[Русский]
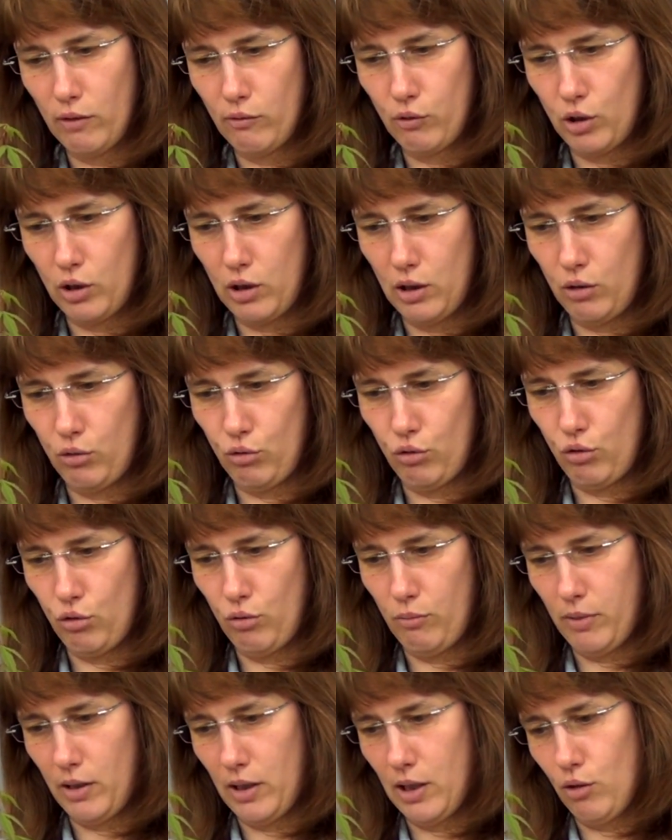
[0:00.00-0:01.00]
на вот эту,
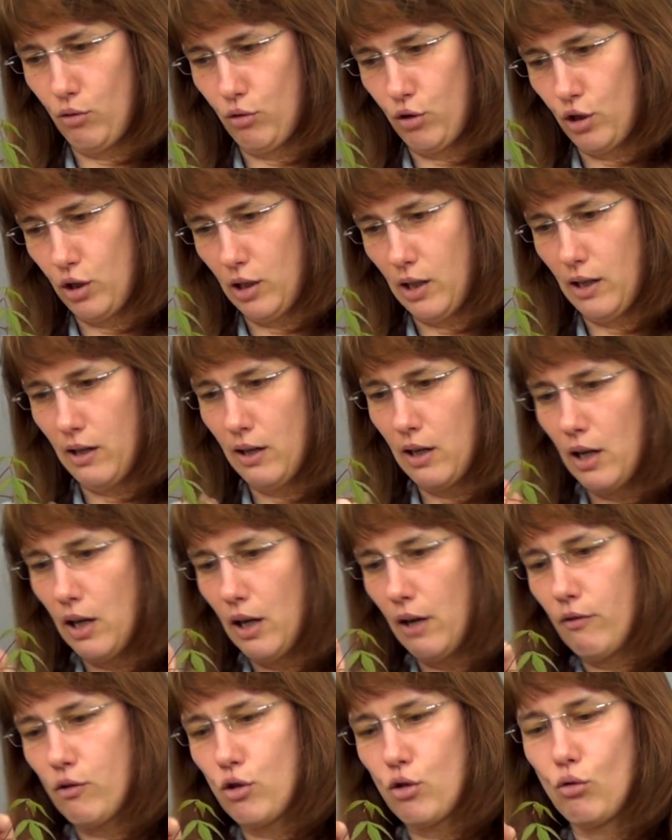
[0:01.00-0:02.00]
чтобы она ушла
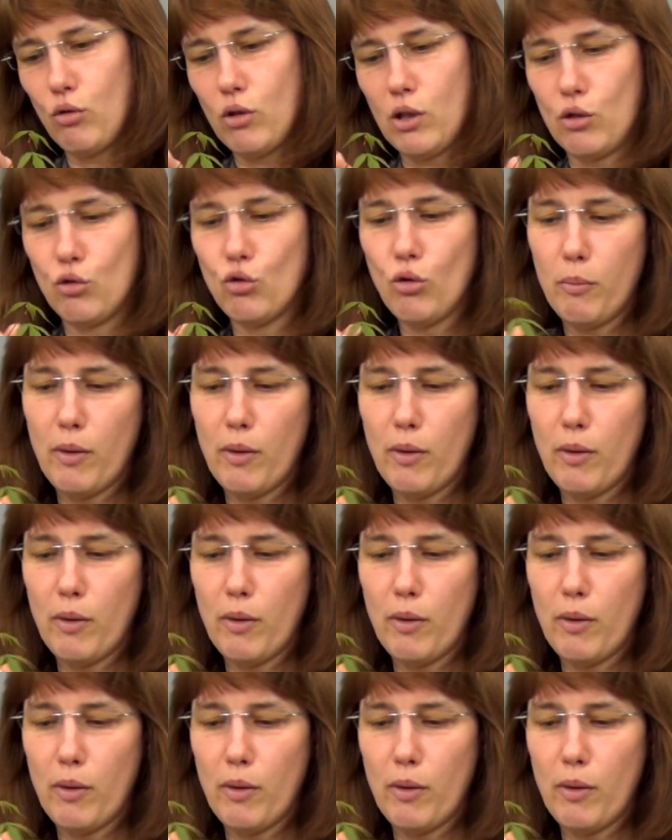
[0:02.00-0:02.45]
в сторону.